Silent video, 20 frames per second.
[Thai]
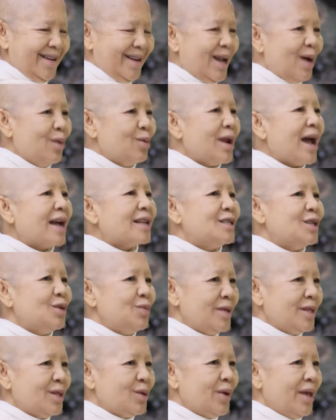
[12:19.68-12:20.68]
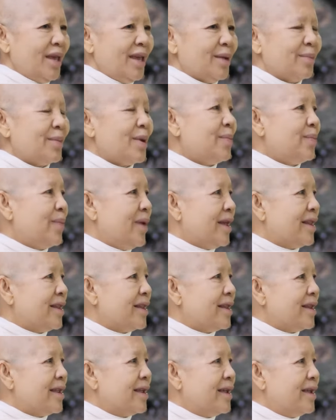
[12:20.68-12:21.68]
เรารักชีวิตตัวเองไม่เป็น
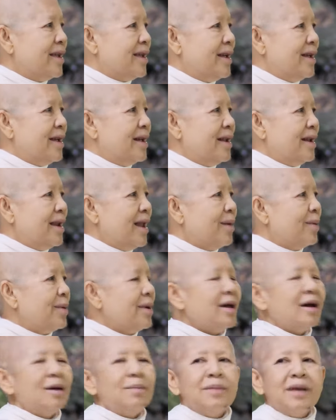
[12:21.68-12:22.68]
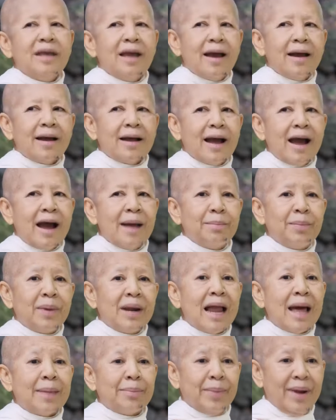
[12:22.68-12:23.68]
เราเริ่มมีอาการประ
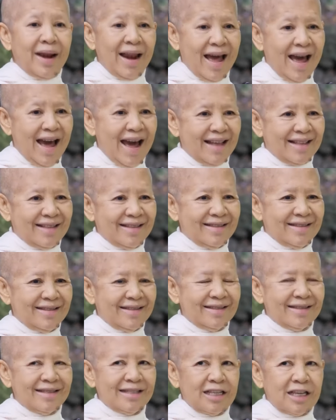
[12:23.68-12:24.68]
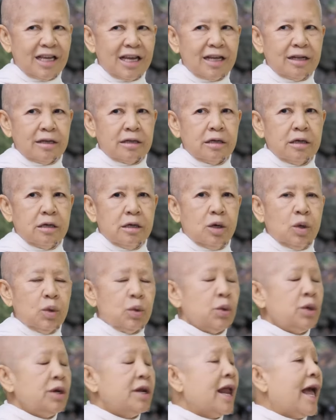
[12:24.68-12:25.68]
หลาดประหลาดเช่น
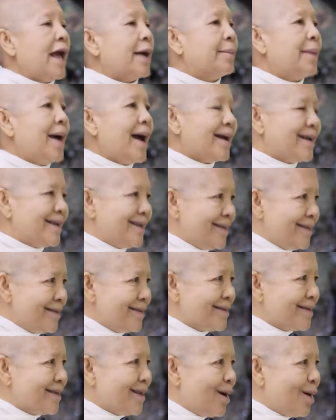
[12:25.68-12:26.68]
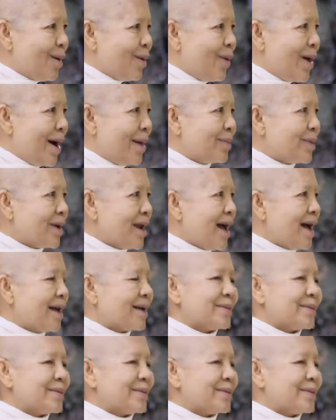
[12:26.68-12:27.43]
รุนแรงมากขึ้นกับความรัก